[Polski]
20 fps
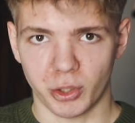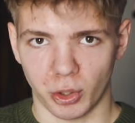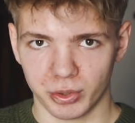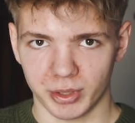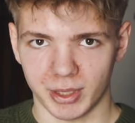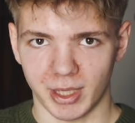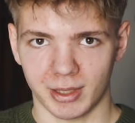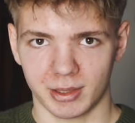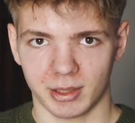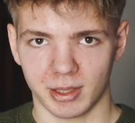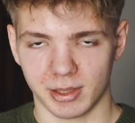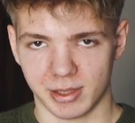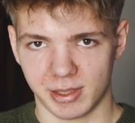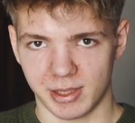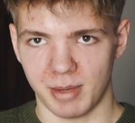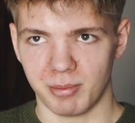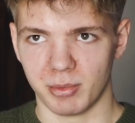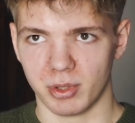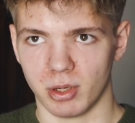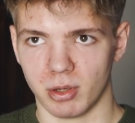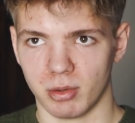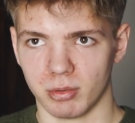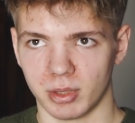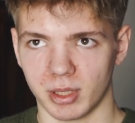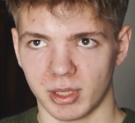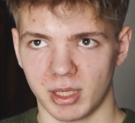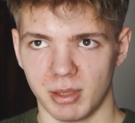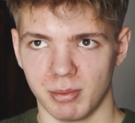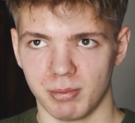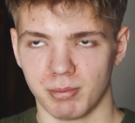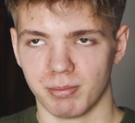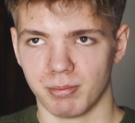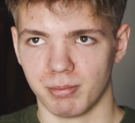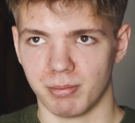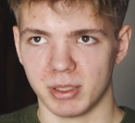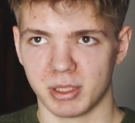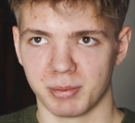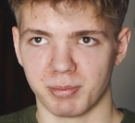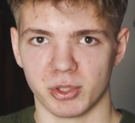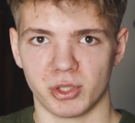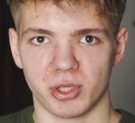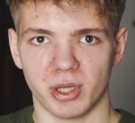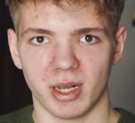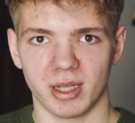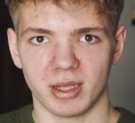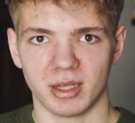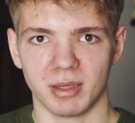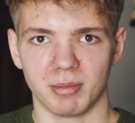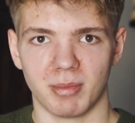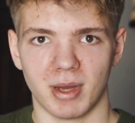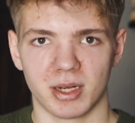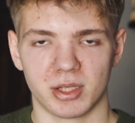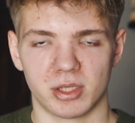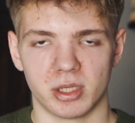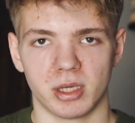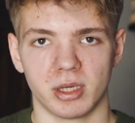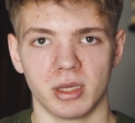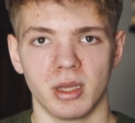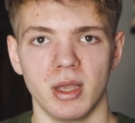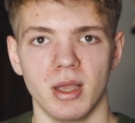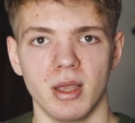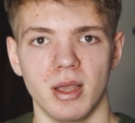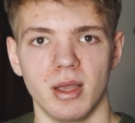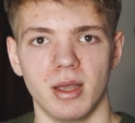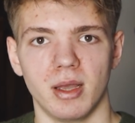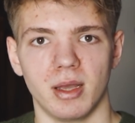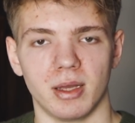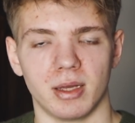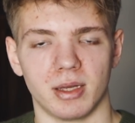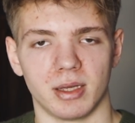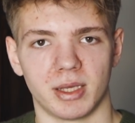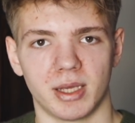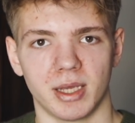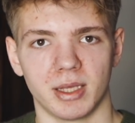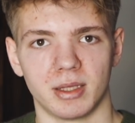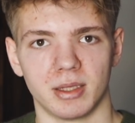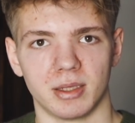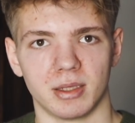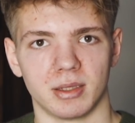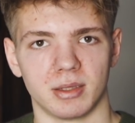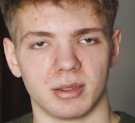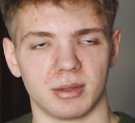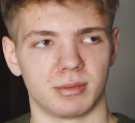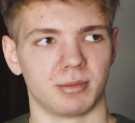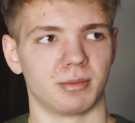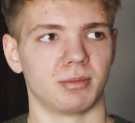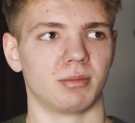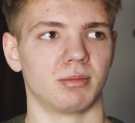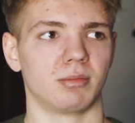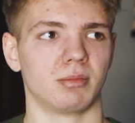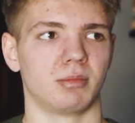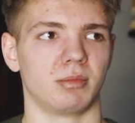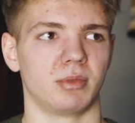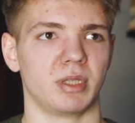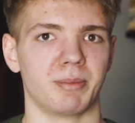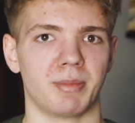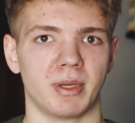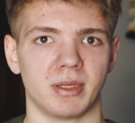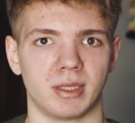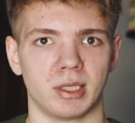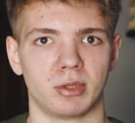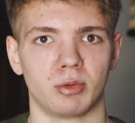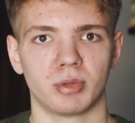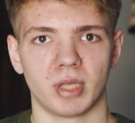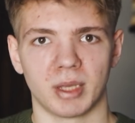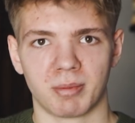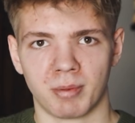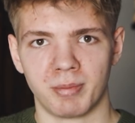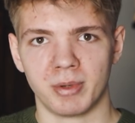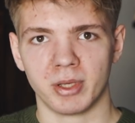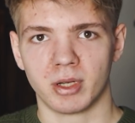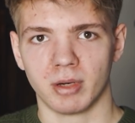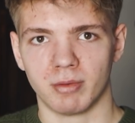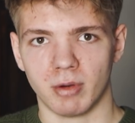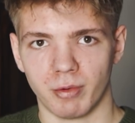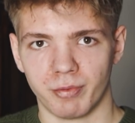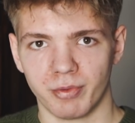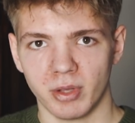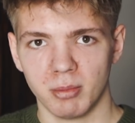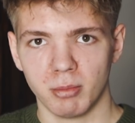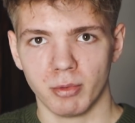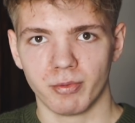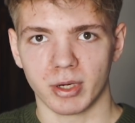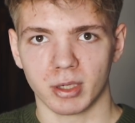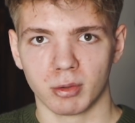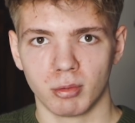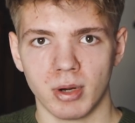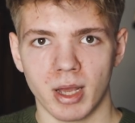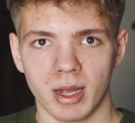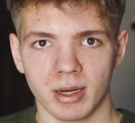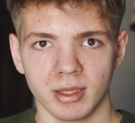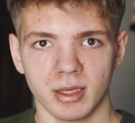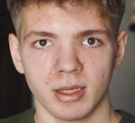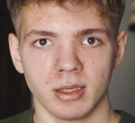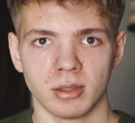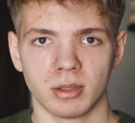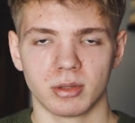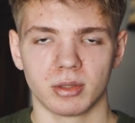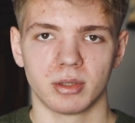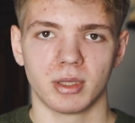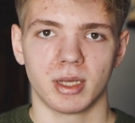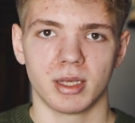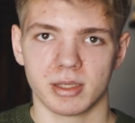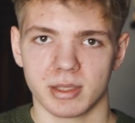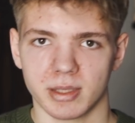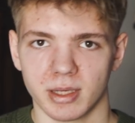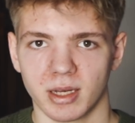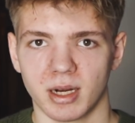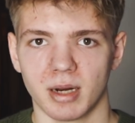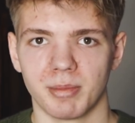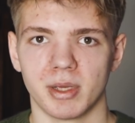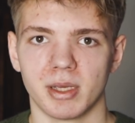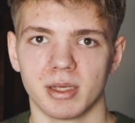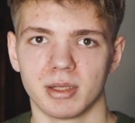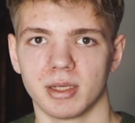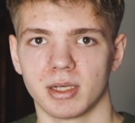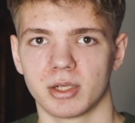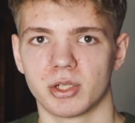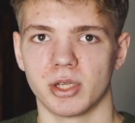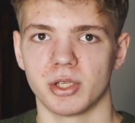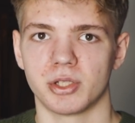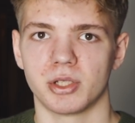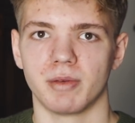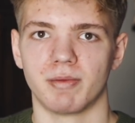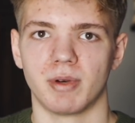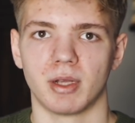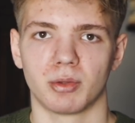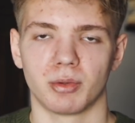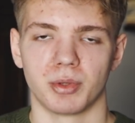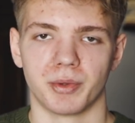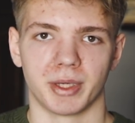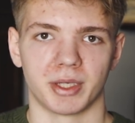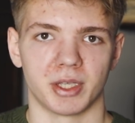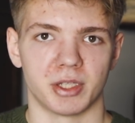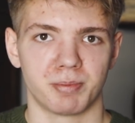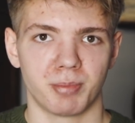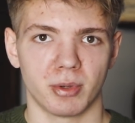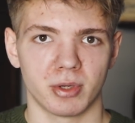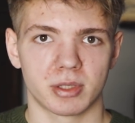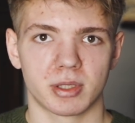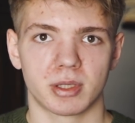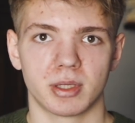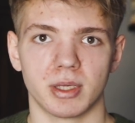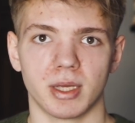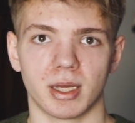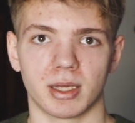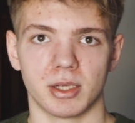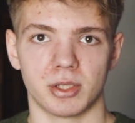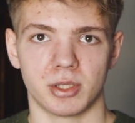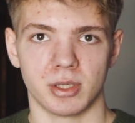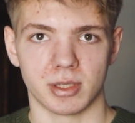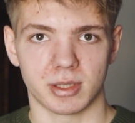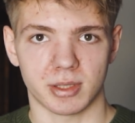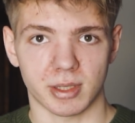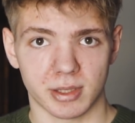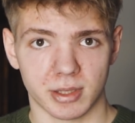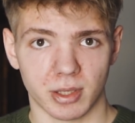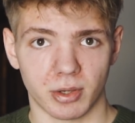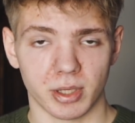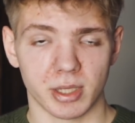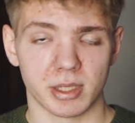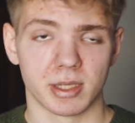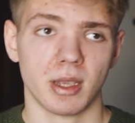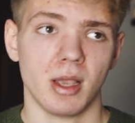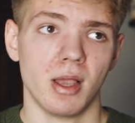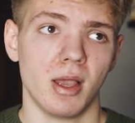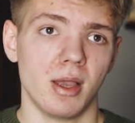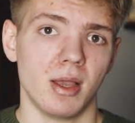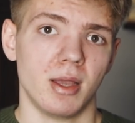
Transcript: kontakt ze mną, taki bezpośredni bardziej, kiedy nie będę tutaj publikował filmów regularnie, no to na Instagramie jednak częściej wlatują jakieś posty, jakieś Insta Stories,